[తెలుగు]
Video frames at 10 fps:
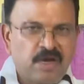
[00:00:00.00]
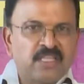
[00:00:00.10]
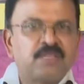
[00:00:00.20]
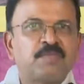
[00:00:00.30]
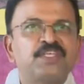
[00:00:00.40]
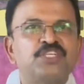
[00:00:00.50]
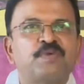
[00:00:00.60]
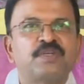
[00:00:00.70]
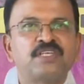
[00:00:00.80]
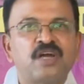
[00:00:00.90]
ఆంధ్రప్రదేశ్
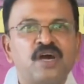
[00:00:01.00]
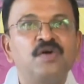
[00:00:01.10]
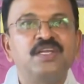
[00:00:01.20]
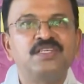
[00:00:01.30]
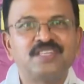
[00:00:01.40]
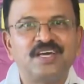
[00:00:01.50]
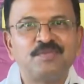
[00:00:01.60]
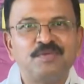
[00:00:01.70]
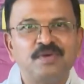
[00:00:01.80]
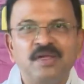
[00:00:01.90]
ప్రజలు ఆహ్వానిస్తారు
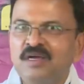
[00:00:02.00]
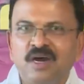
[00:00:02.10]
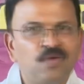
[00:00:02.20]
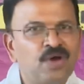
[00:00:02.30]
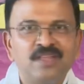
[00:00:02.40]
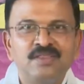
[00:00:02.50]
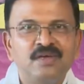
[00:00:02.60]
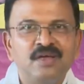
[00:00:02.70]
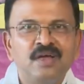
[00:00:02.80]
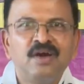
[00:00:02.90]
అవ్వలేదు
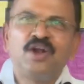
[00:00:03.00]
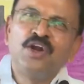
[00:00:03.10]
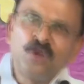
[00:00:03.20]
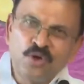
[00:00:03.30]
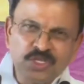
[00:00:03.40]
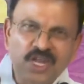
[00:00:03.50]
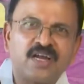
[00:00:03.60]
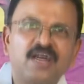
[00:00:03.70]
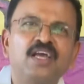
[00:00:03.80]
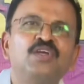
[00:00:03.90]
రెండు రోజులు
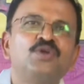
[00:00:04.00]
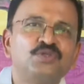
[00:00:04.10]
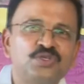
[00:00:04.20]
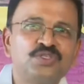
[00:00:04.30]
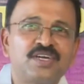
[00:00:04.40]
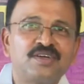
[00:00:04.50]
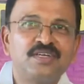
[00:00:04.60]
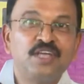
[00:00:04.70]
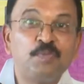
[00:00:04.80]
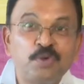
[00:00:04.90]
అక్కడే ఎదురు చూశారు
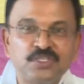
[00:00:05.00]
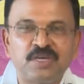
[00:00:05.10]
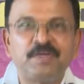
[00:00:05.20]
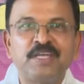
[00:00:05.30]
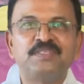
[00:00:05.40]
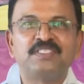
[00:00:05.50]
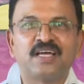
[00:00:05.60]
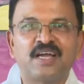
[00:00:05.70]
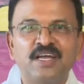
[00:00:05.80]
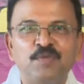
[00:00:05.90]
ఎప్పుడు సమయం
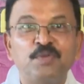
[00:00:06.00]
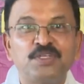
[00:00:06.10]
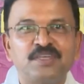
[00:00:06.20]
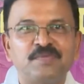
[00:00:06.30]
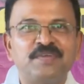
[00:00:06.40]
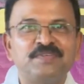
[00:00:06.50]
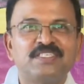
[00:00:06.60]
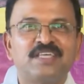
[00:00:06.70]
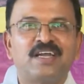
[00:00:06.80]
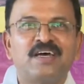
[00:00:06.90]
ఇస్తారా ఎప్పుడు సమయం
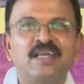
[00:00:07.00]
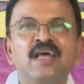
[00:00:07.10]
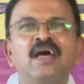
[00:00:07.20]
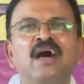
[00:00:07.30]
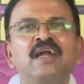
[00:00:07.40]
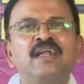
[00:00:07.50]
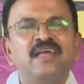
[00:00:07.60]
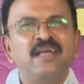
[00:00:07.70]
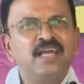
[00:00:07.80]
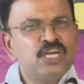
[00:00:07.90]
ఇస్తారా అని అంటే
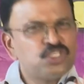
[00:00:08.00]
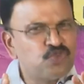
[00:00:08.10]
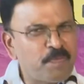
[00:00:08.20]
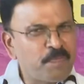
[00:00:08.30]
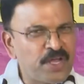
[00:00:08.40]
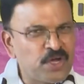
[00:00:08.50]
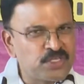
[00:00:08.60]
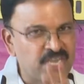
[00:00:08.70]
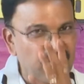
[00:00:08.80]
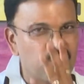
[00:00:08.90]

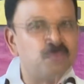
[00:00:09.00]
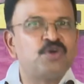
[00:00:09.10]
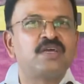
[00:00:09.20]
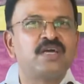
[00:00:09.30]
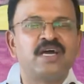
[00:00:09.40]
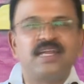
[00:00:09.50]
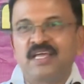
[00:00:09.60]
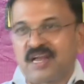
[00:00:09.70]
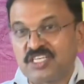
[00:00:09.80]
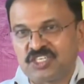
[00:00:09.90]
స్వప్రయోజనాలు ముఖ్యం కానీ
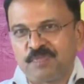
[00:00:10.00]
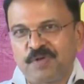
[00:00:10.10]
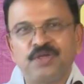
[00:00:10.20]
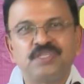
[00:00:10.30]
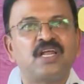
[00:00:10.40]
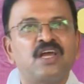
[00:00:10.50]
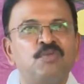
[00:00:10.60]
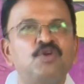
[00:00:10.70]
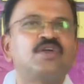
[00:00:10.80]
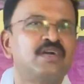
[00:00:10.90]
రాష్ట్ర ప్రయోజనాలు
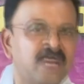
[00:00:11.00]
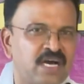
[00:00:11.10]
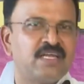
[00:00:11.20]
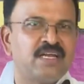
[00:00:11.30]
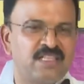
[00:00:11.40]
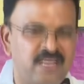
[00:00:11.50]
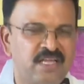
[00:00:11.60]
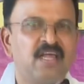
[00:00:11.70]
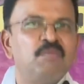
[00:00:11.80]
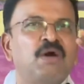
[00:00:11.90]
ముఖ్యం కాదన్నది
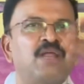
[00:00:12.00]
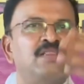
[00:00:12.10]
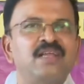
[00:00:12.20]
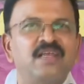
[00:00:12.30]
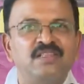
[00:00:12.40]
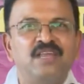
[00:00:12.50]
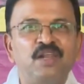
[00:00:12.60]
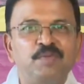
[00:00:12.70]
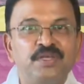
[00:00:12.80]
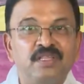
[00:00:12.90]
మనందరికీ
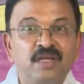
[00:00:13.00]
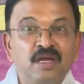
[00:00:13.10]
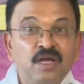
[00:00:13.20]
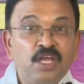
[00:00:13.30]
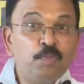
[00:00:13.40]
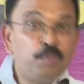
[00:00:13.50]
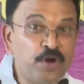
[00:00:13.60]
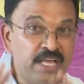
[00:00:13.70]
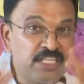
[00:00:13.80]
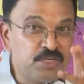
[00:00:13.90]
తేలిపోయింది
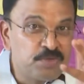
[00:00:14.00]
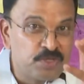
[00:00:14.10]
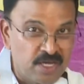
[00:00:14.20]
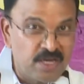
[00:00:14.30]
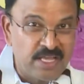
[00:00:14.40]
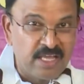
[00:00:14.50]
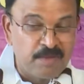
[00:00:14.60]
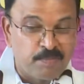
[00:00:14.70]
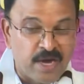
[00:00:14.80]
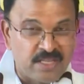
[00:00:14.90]
ఇప్పుడు ఏం చెబుతున్నారు ఏ
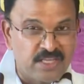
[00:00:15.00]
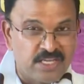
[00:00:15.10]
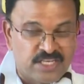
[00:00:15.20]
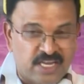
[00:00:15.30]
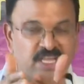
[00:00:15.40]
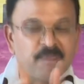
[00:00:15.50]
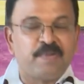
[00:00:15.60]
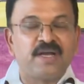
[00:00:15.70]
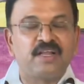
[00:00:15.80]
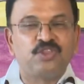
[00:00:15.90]
భారతీయ జనతా
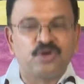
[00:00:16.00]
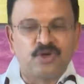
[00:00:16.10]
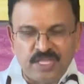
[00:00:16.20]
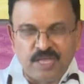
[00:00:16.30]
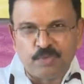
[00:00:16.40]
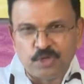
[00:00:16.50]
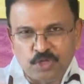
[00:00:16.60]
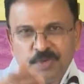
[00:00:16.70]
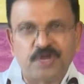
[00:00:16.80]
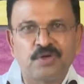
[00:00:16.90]
పార్టీతోనో ఈ
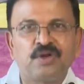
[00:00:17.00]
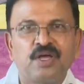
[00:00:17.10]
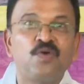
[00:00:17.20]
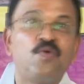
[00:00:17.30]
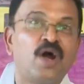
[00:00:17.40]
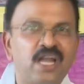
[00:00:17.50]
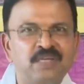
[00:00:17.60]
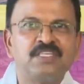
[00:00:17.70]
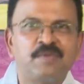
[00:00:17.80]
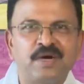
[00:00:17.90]
పొత్తు పెట్టుకున్నారో
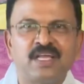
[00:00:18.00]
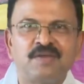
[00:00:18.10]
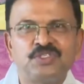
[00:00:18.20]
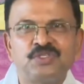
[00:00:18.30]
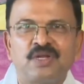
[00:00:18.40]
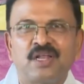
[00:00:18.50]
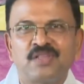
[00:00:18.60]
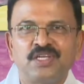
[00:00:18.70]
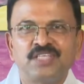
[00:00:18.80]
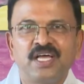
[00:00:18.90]
ఏం సమాధానం ఇస్తున్నారో
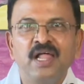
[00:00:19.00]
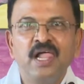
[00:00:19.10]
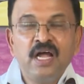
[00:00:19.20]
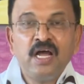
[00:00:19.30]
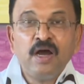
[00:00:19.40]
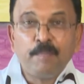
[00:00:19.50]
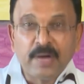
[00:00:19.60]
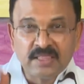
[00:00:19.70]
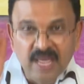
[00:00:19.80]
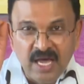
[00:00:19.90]
తెలుసా
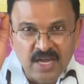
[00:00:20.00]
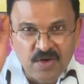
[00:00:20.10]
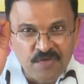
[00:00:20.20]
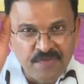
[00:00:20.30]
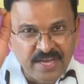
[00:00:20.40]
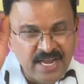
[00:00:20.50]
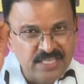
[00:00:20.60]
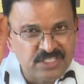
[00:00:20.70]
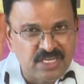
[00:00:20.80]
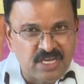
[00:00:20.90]
పద్నాలుగవ
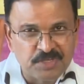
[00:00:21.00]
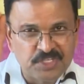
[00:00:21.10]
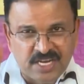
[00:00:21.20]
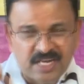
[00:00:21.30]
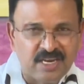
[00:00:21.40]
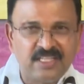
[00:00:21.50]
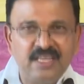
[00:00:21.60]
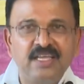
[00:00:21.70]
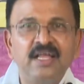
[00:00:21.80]
ఫైనాన్స్ కమిషన్ అన్నది